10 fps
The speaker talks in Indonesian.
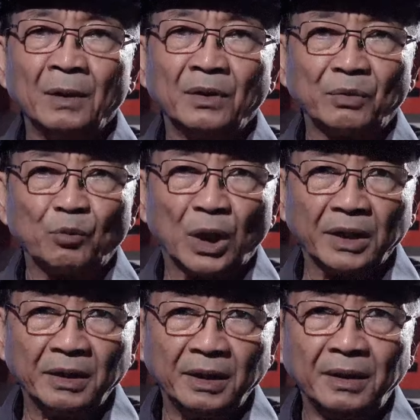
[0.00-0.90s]
Semua
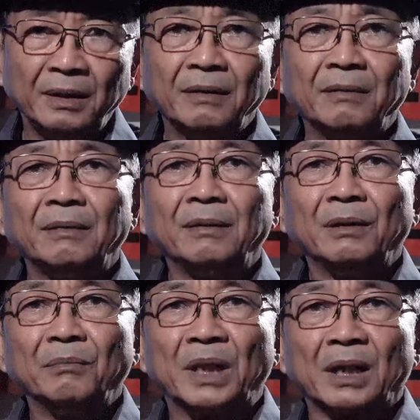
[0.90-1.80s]
ini
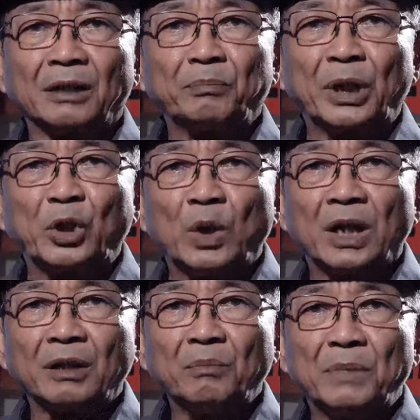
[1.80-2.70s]
berkat
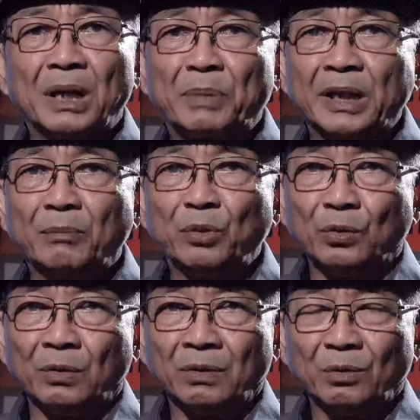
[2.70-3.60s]
perjuangan Bapak Ibu,
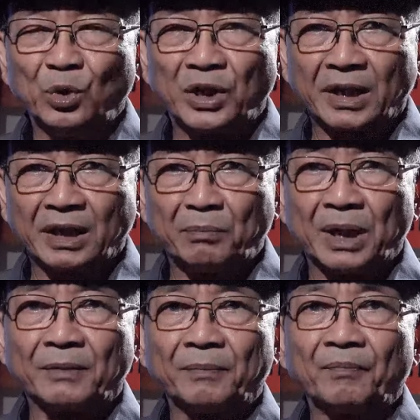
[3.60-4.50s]
ujar
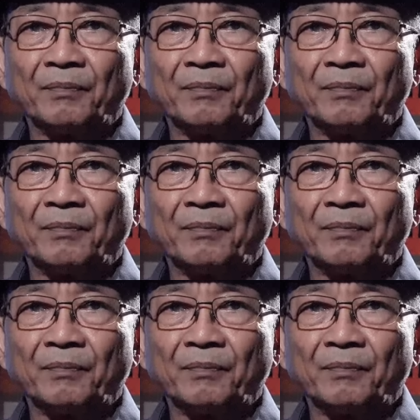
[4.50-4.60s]
Gibran.